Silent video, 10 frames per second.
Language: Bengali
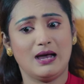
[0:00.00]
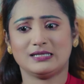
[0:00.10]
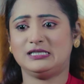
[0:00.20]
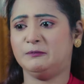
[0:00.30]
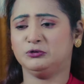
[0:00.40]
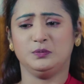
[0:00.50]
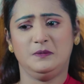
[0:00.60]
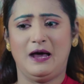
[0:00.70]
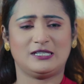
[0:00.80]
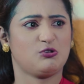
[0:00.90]
মাস যাব
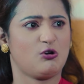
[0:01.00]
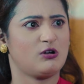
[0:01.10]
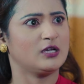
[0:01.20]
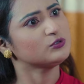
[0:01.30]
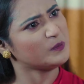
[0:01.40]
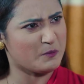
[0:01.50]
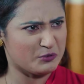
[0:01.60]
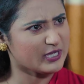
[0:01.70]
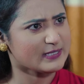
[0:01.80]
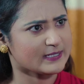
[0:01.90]
তুমি বাজার করো না তোমার
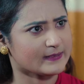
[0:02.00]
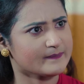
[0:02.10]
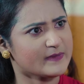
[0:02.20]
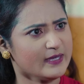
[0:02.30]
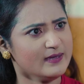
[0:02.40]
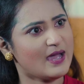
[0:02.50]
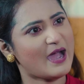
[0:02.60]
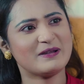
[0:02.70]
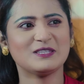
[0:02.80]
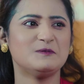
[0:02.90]
মনে আছে হ্যাঁ
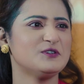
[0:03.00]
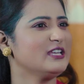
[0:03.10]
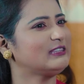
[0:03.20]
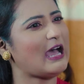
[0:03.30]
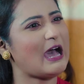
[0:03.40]
আমার তো মনে হয়